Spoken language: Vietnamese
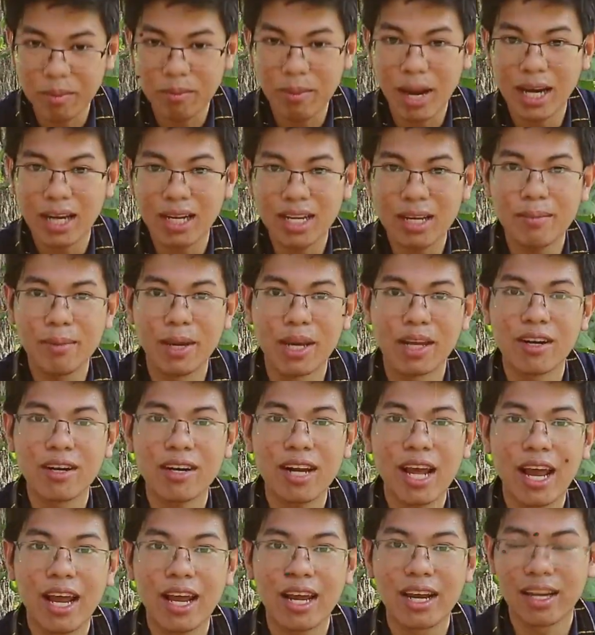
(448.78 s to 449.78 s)
mình banh cái miệng nó
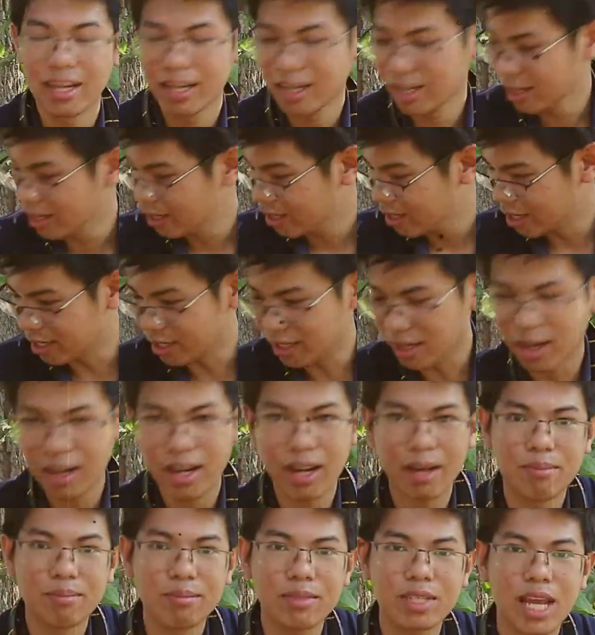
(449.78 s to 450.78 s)
ra để cho
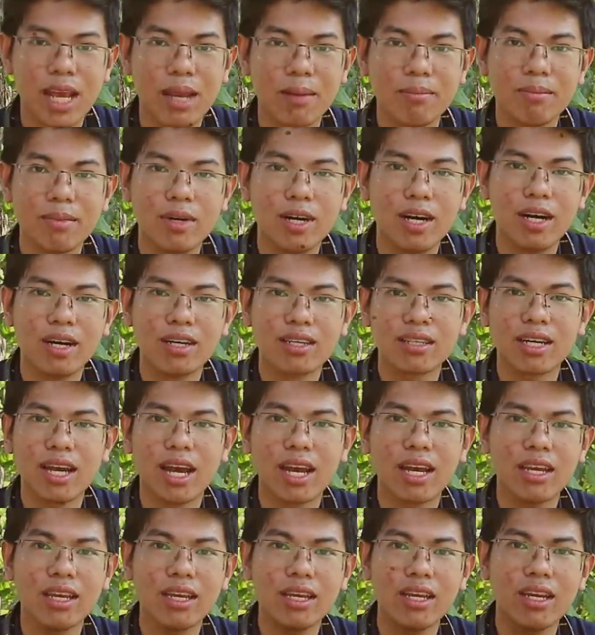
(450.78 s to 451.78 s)
anh em xem ờ,
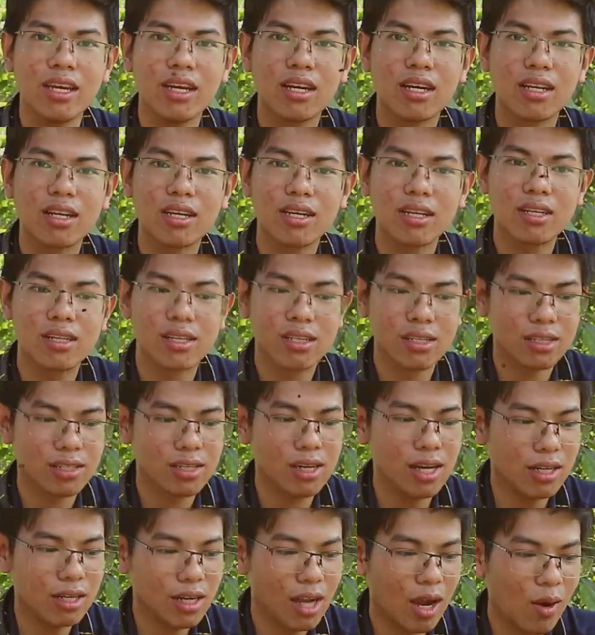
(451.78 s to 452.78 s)
cái ờ,
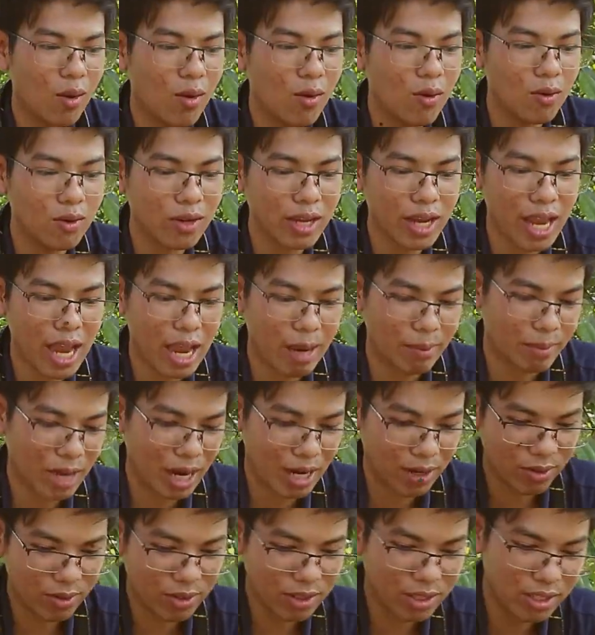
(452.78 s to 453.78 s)
kết cấu của cái hàm
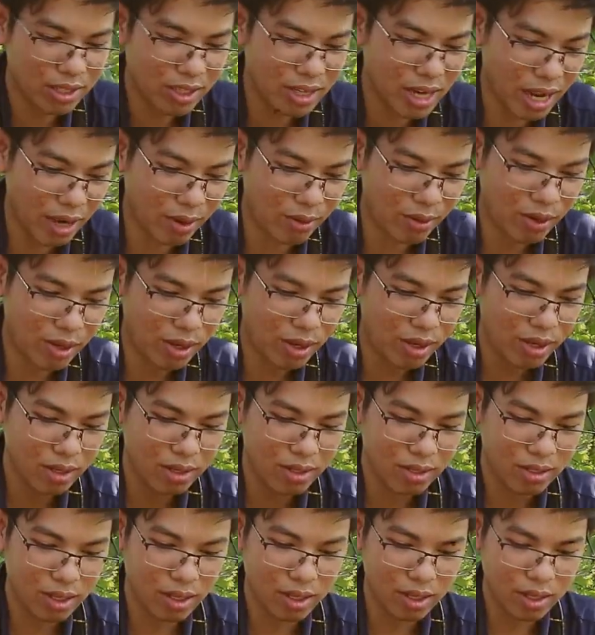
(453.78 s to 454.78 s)
răng nó như thế nào
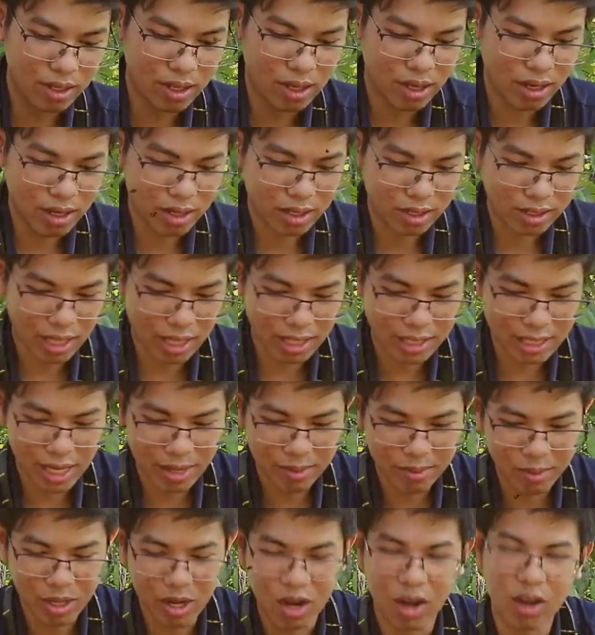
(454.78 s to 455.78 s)
thì ờ, tại
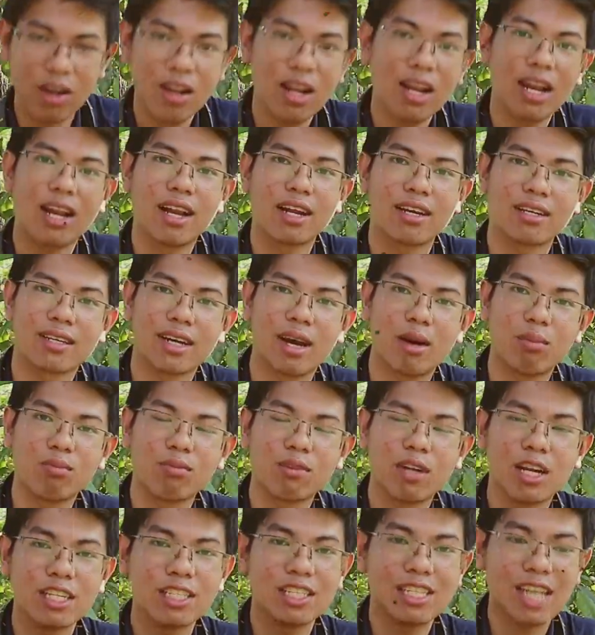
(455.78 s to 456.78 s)
sao mình gọi nó là độc
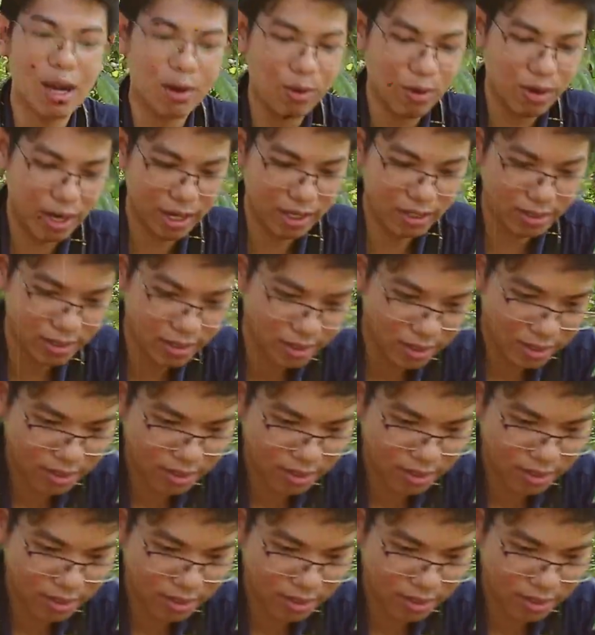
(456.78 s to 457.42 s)
nanh sâu ha